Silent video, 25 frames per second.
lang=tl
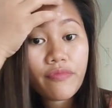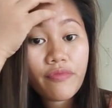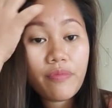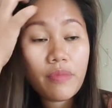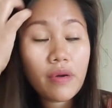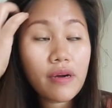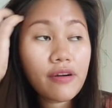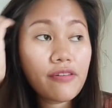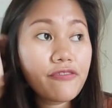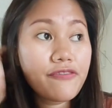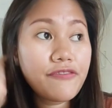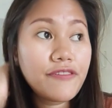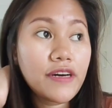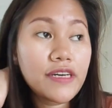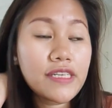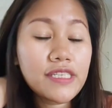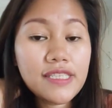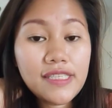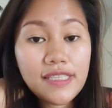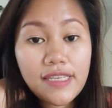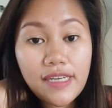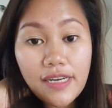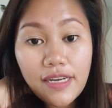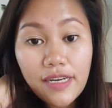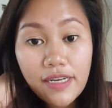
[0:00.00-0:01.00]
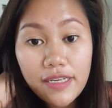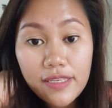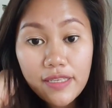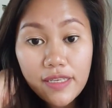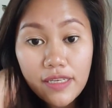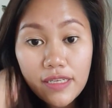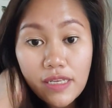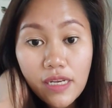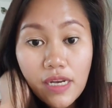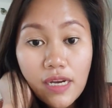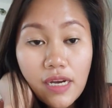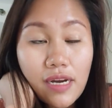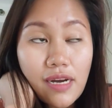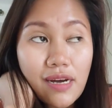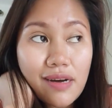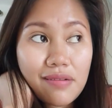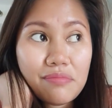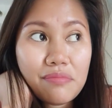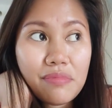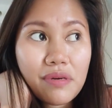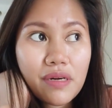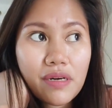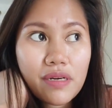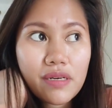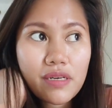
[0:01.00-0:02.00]
mag-fast ng ganyan
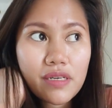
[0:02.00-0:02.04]
kahaba.